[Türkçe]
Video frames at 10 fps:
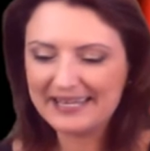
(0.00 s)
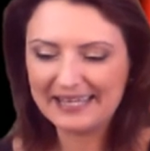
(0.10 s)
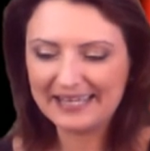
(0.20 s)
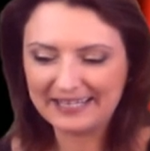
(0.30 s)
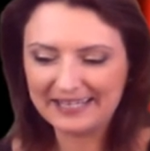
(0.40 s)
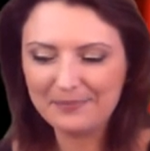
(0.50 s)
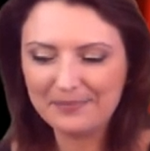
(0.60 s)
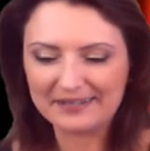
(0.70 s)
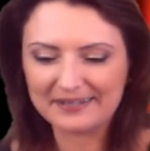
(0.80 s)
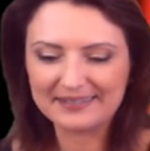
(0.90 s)

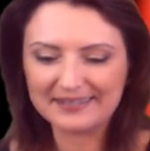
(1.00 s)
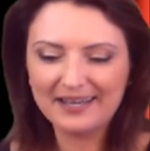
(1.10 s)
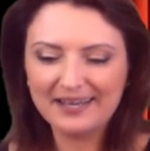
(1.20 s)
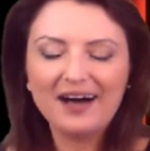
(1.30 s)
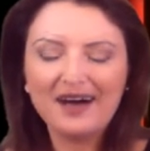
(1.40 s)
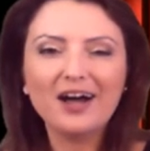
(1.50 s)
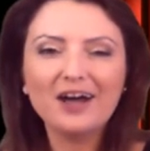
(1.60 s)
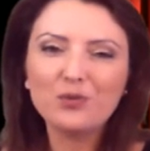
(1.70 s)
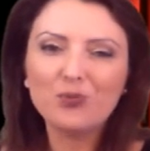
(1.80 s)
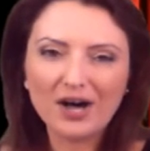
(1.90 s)
ilgilenebiliriz.
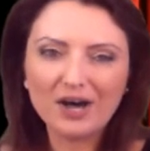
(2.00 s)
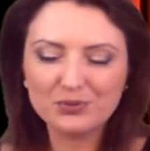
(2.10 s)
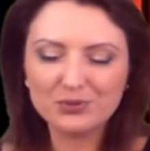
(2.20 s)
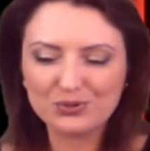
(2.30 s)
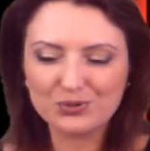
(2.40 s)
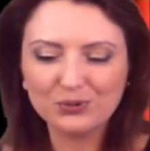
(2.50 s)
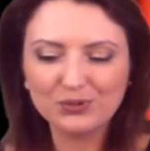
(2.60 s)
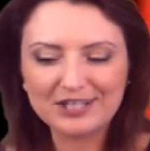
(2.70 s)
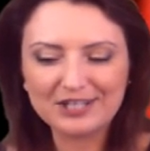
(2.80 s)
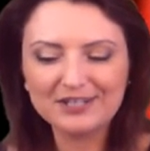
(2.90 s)
Ay boğa burcunda olduğu
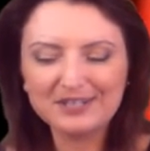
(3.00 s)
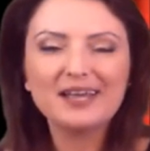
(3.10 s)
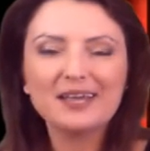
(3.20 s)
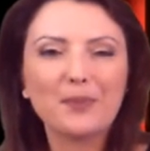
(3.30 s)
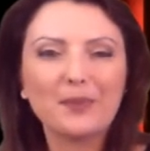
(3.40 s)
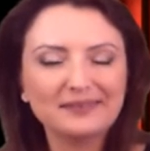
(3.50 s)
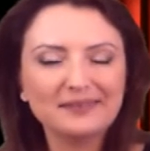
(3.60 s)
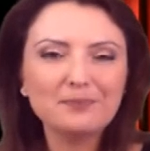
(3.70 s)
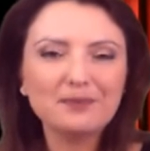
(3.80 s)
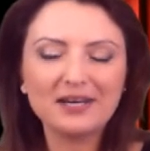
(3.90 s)
için
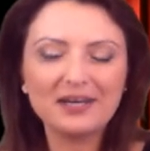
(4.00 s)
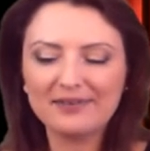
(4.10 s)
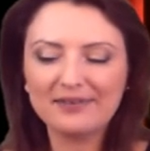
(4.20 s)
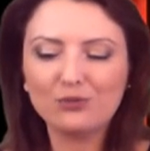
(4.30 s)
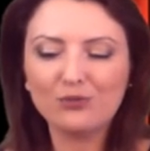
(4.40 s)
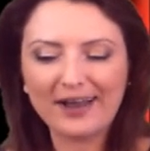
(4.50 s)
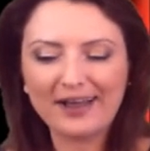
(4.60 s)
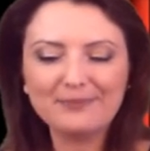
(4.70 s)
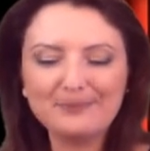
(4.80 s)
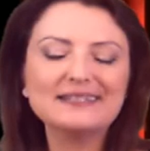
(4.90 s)
maddi manevi
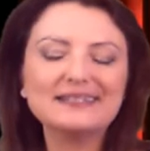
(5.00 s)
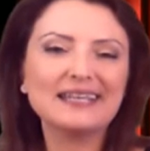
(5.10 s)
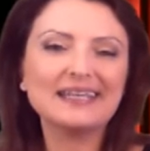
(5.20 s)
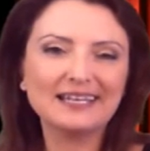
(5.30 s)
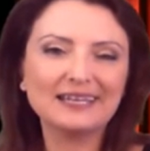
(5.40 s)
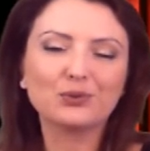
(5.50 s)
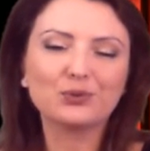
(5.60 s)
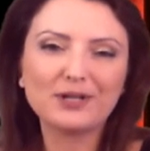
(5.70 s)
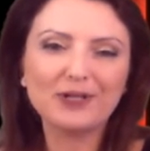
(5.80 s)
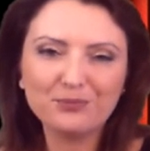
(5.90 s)
güvenliğimizle ilgili
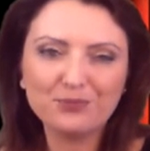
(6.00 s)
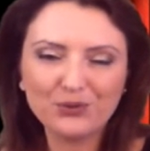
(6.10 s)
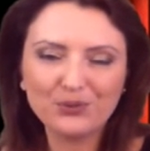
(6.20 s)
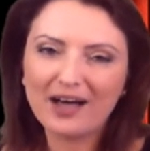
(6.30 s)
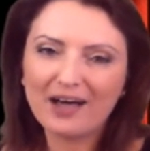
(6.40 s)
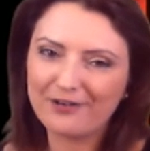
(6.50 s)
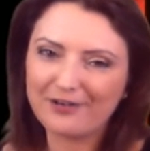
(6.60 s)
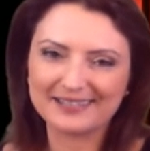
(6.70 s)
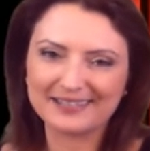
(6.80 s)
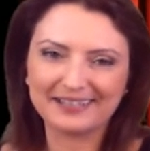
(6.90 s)
konular bugün daha
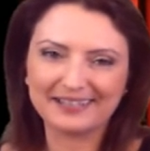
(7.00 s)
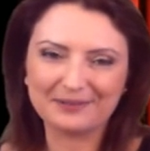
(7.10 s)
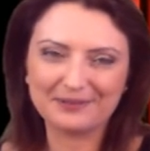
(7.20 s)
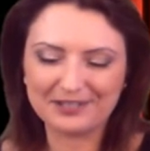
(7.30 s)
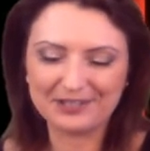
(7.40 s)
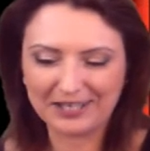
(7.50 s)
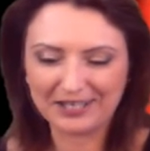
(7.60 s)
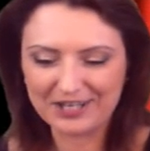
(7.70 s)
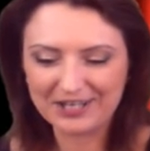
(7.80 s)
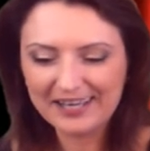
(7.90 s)
fazla dikkatimizi
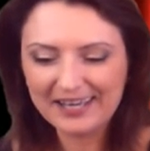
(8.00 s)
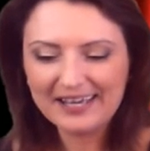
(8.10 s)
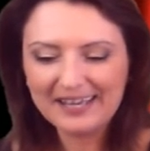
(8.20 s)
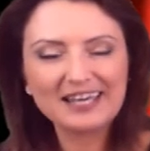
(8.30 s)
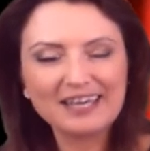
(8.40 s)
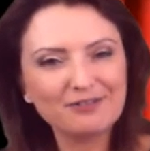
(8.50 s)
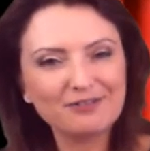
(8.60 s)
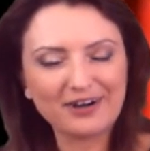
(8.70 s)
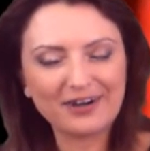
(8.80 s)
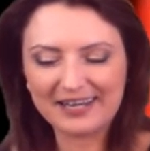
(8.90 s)
çekecek. Keyifli
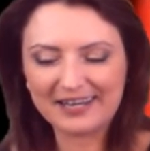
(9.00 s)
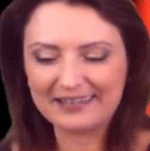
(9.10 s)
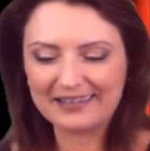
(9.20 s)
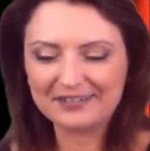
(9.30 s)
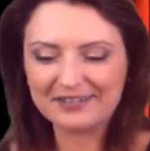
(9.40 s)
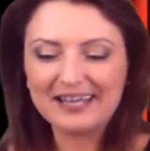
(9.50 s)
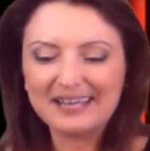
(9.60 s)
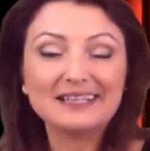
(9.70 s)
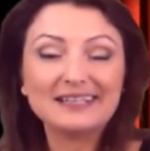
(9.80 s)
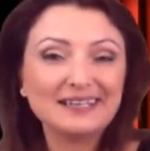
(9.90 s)
faaliyetler,
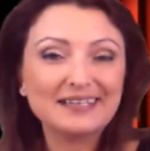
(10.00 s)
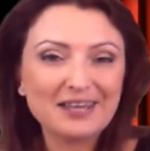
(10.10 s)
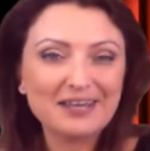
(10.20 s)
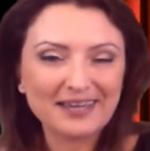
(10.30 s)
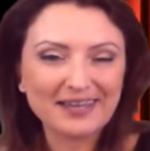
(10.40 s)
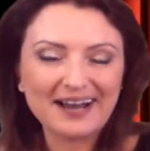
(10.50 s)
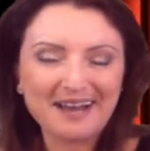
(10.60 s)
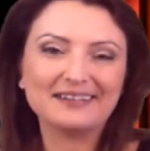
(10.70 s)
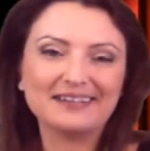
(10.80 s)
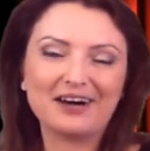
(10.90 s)
lezzetli yemekler
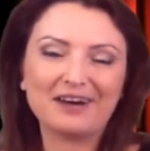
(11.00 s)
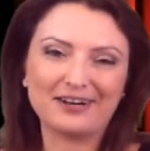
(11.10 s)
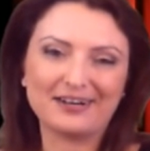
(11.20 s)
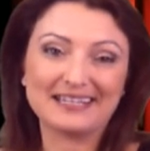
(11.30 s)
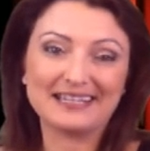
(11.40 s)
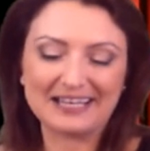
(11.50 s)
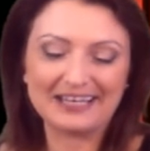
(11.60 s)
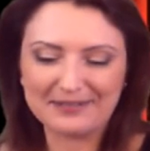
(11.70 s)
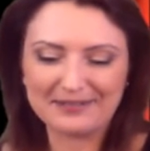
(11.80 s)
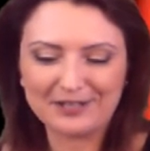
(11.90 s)
de daha fazla
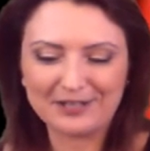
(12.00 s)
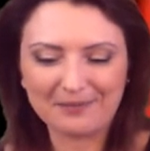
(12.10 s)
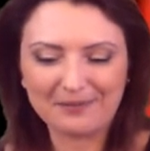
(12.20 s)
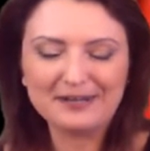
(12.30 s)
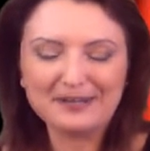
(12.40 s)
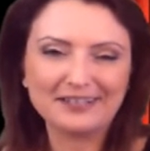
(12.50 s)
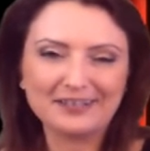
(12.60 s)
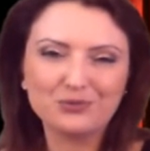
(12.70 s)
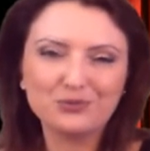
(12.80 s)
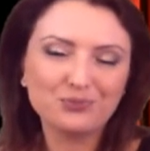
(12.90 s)
ilgimizi çekebilir ya da
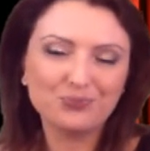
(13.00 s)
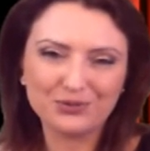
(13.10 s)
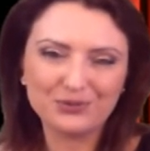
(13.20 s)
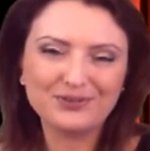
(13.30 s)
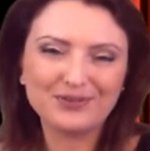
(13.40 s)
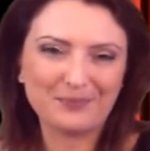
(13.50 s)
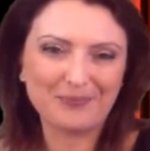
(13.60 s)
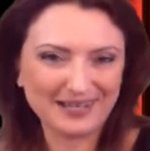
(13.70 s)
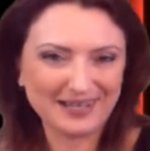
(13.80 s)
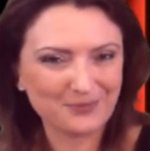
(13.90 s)
gün boyu
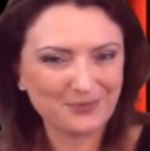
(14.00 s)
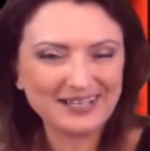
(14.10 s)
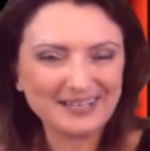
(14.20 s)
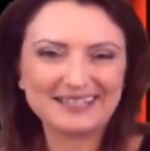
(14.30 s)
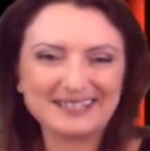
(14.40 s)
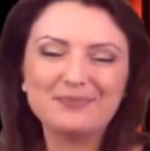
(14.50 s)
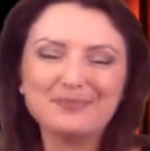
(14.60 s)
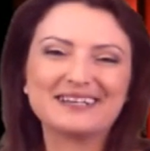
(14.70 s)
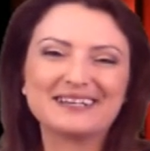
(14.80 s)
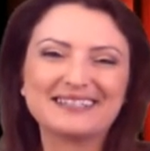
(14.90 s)
tembellik yapmak
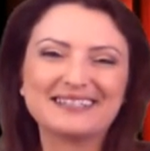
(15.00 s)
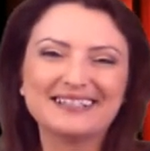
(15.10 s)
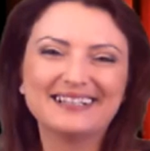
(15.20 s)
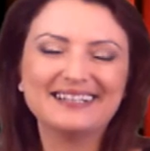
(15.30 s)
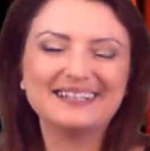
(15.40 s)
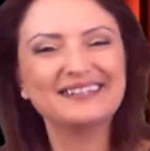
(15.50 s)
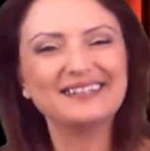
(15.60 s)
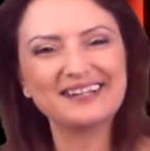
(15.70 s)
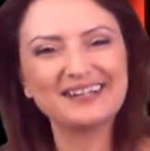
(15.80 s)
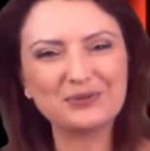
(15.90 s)
isteyebiliriz. Yarın
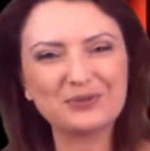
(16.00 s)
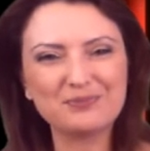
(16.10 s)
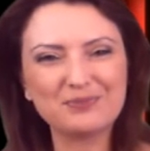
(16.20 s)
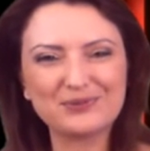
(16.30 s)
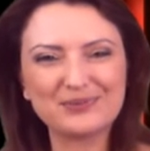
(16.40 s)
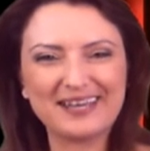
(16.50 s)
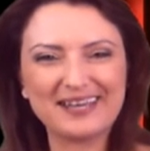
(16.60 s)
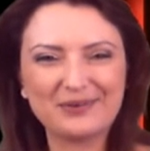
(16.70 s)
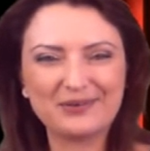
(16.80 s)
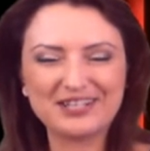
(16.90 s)
tekrar görüşmek üzere,
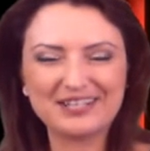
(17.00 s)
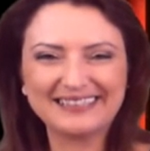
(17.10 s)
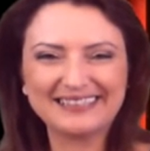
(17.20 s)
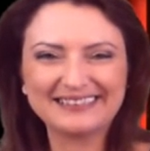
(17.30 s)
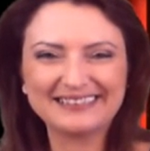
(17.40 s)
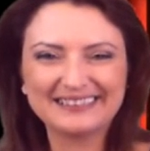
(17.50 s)
hoşçakalın.